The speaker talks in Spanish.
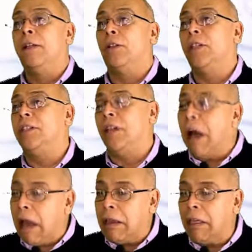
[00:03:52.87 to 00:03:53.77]
Entonces
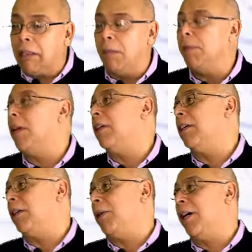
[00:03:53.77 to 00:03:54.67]
ahí también hay
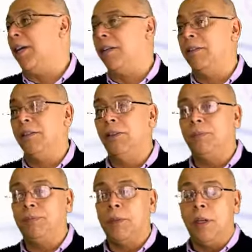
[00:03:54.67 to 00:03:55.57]
que trabajar,
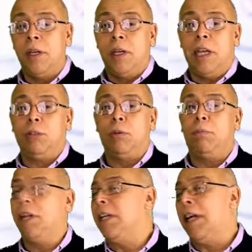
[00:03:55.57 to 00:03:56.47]
¿no? Esto
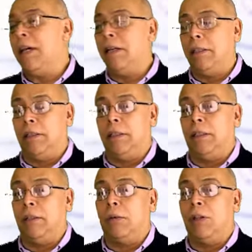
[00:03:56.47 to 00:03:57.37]
implica,
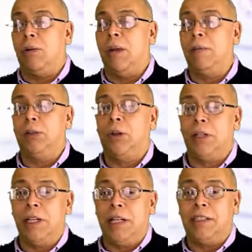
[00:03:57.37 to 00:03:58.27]
eh, cuando hablamos de
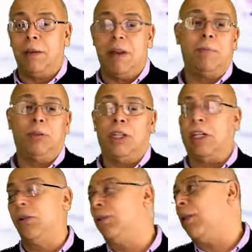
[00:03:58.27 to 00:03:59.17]
ordenanza, hablamos
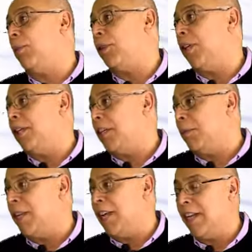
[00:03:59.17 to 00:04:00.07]
de que no se podría
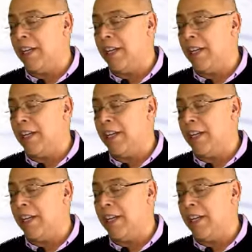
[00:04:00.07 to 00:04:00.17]
discriminar a